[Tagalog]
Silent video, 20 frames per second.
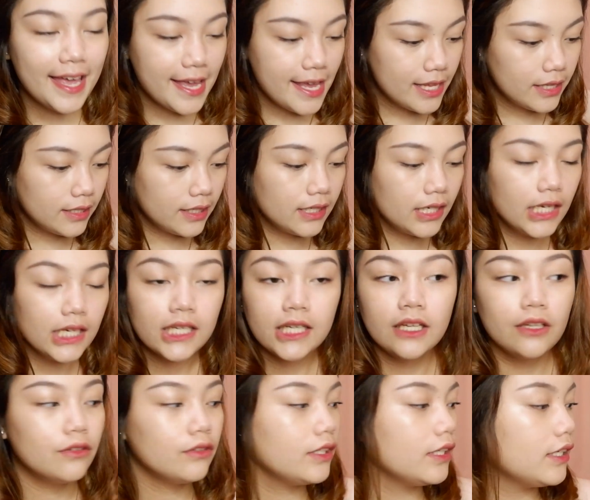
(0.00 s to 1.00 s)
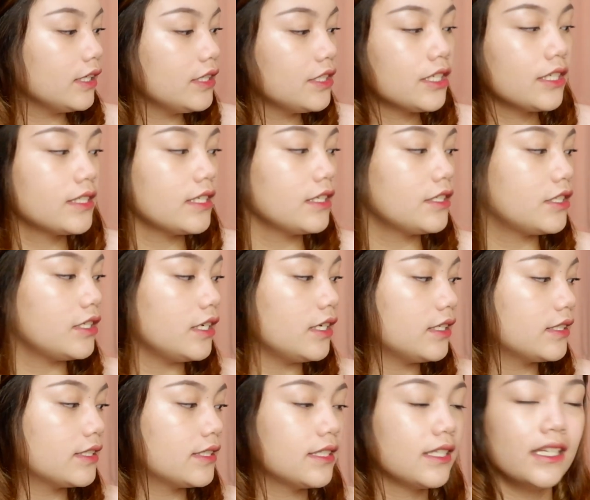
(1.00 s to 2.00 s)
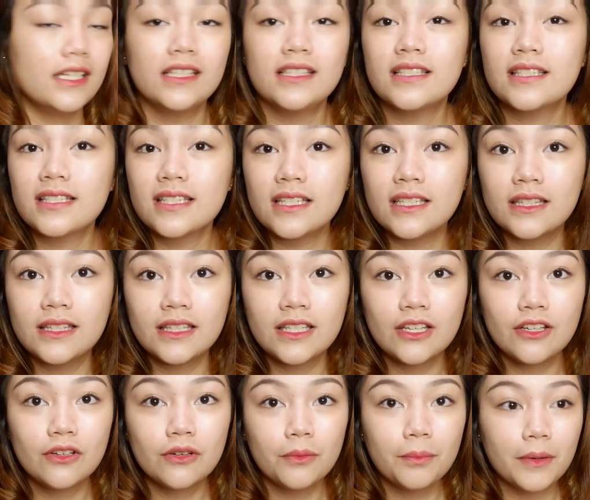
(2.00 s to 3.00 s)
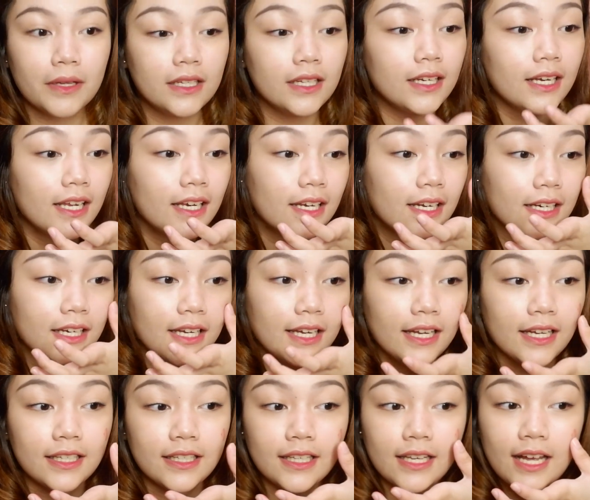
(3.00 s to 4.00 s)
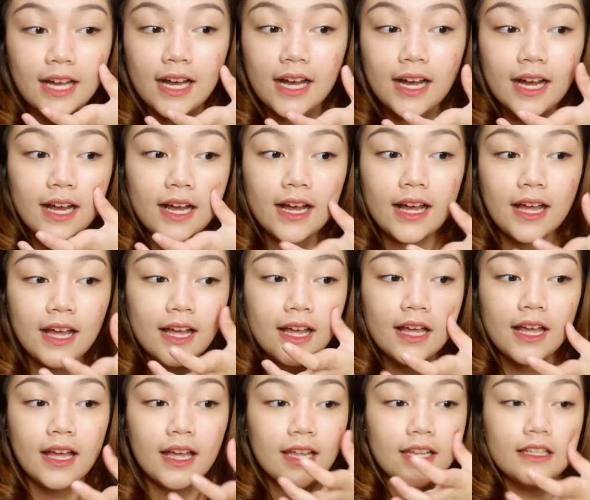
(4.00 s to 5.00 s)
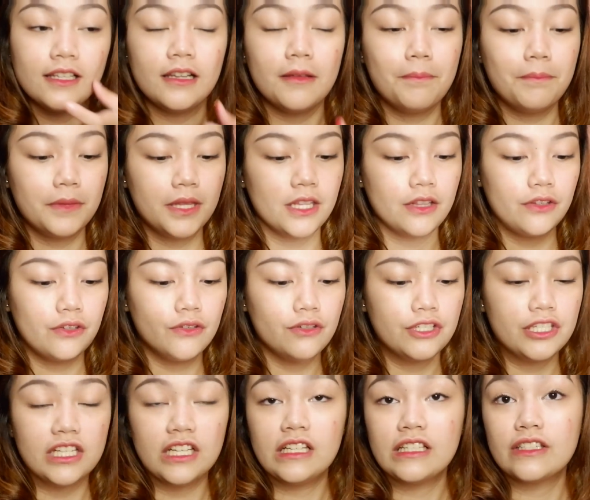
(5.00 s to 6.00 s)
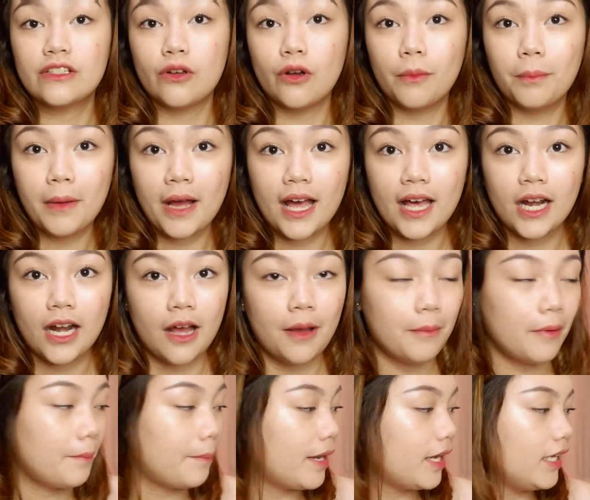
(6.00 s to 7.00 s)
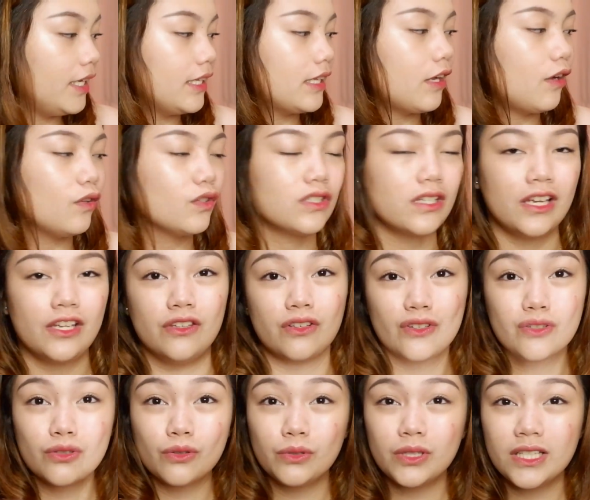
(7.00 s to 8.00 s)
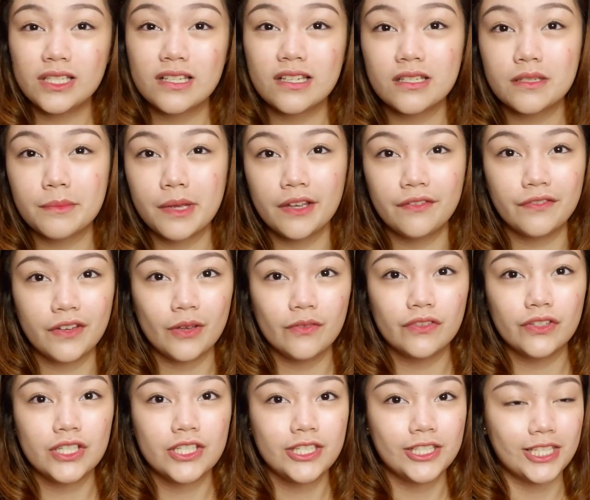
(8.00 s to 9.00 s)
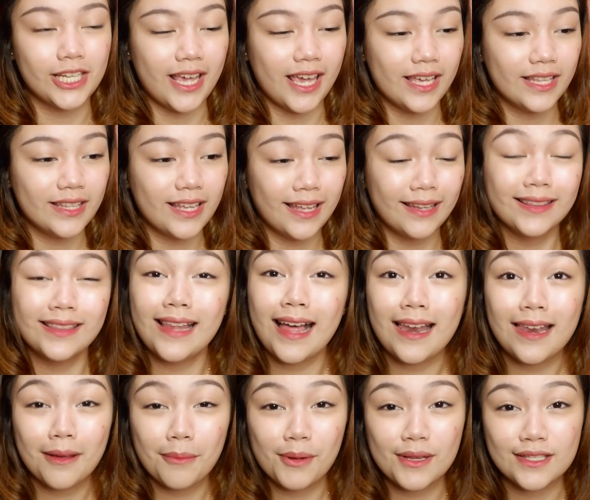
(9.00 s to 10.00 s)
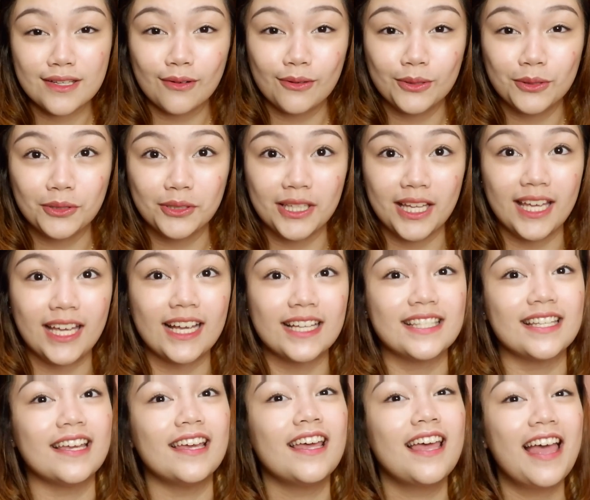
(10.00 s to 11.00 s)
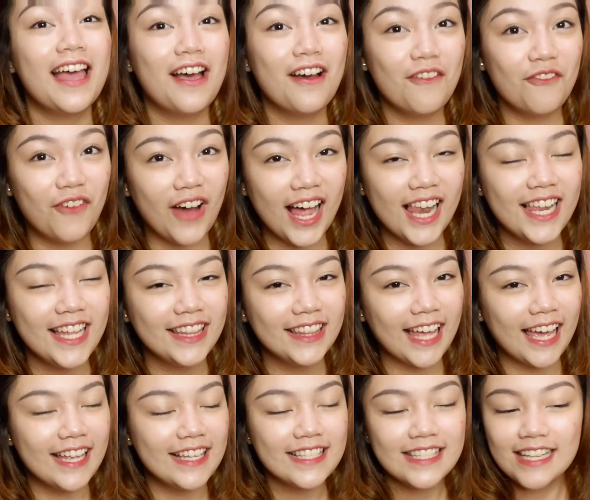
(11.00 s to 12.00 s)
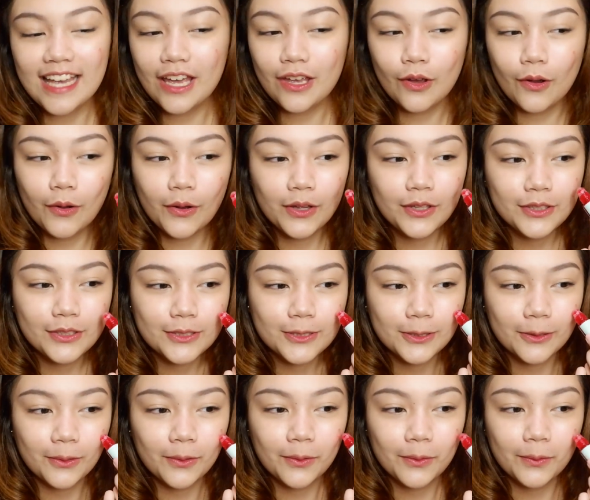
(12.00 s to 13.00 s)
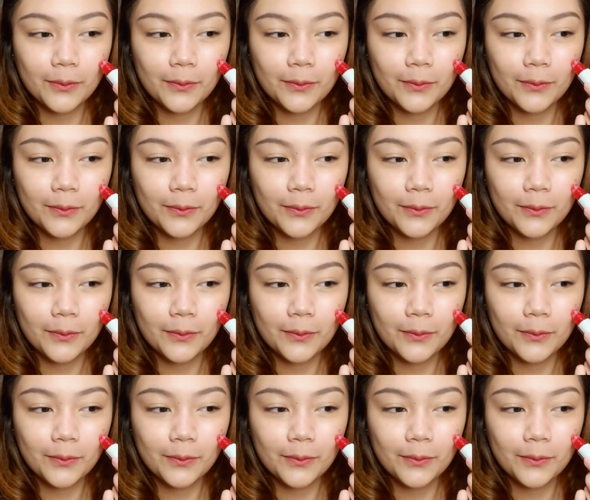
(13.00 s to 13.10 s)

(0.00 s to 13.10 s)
And, ilalagay ko na rin siya sa cheeks since hindi ko pa nalalagyan ng lip tint yung cheeks ko para mapakita ko sa inyo. So, this is my favorite shade and lalabas ako today kasi Valentine's ngayon. So,